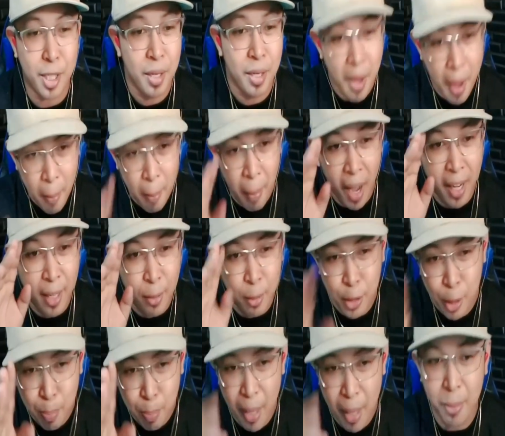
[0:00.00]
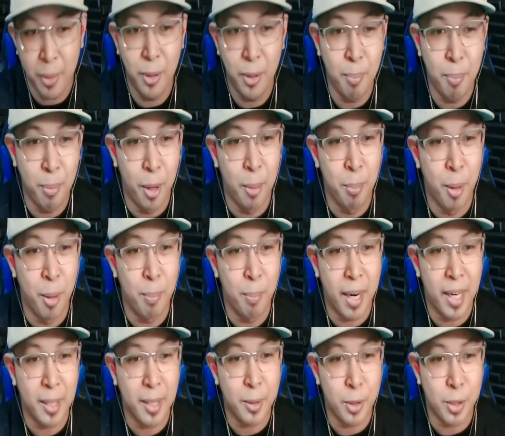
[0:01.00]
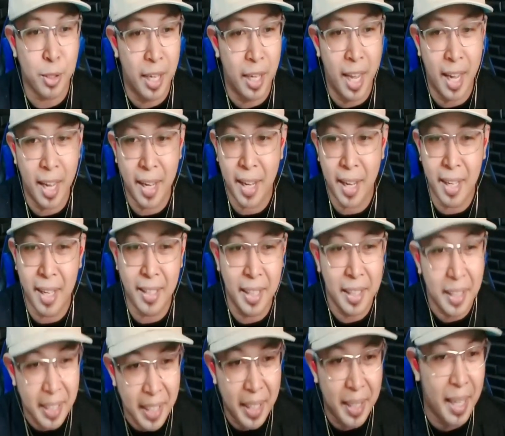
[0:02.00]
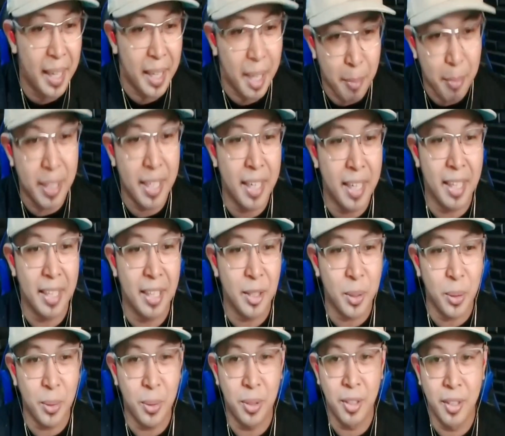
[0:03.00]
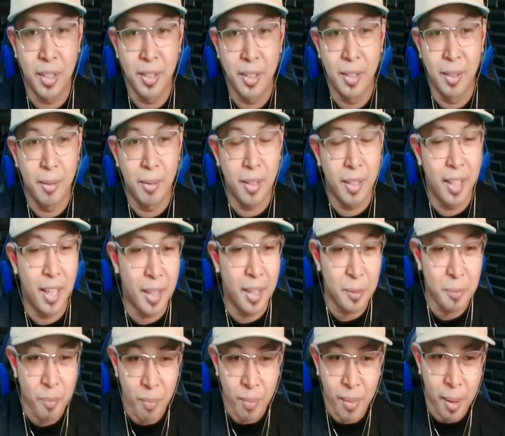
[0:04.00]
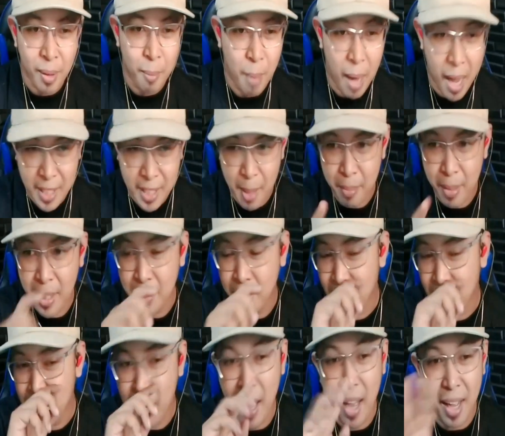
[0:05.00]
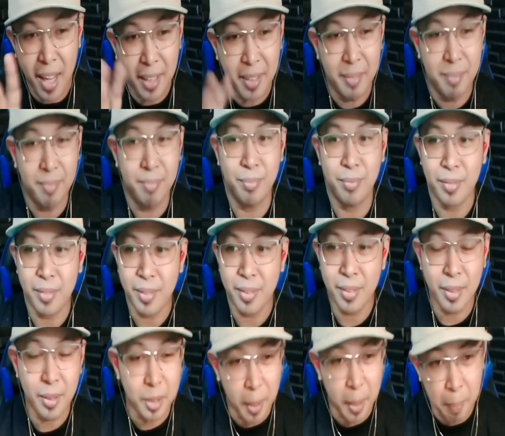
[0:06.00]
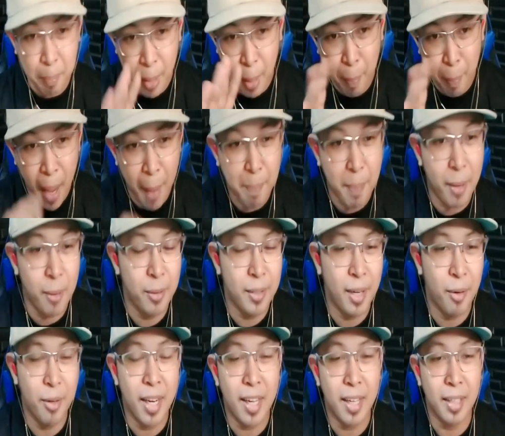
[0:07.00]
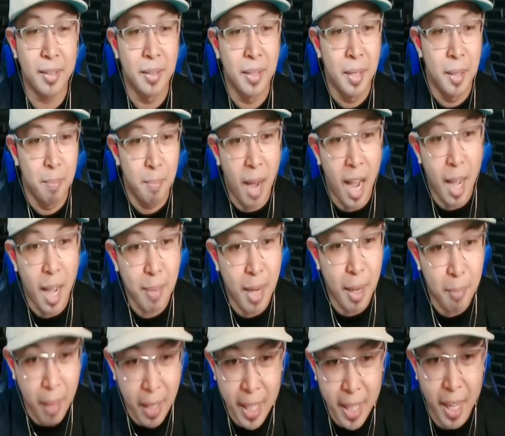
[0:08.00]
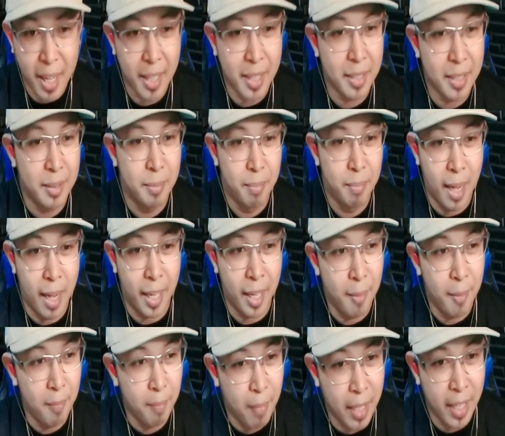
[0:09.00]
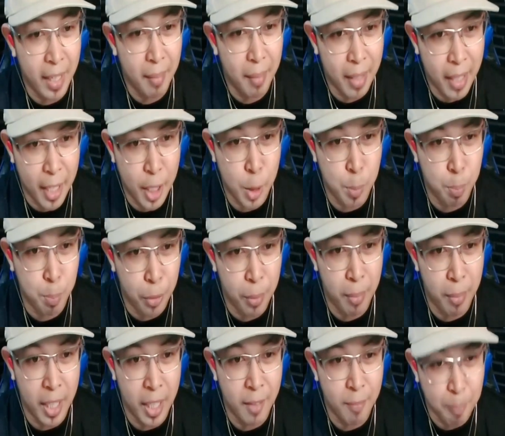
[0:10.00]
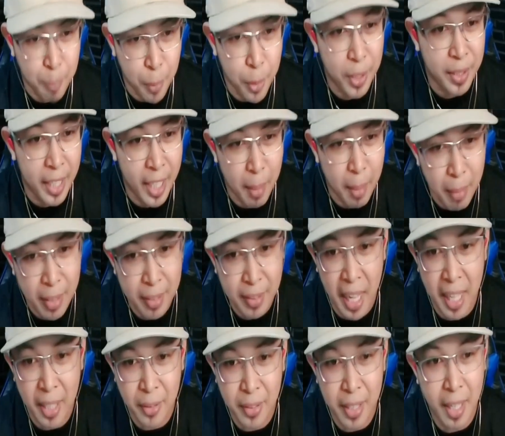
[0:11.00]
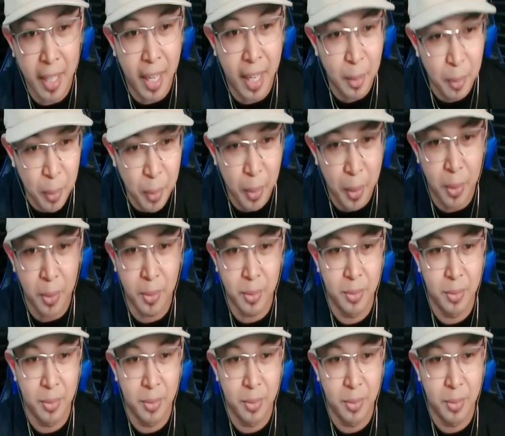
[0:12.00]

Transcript: Mahal ko si Pangulong Bongbong Marcos kaya nga nag-iingay kami ng ganito. Ha? Baka sabihin ng iba, ha? magpapauna ko lang. Baka mamaya mag-export, mag, export mag mag-import na naman tayo ng galunggong.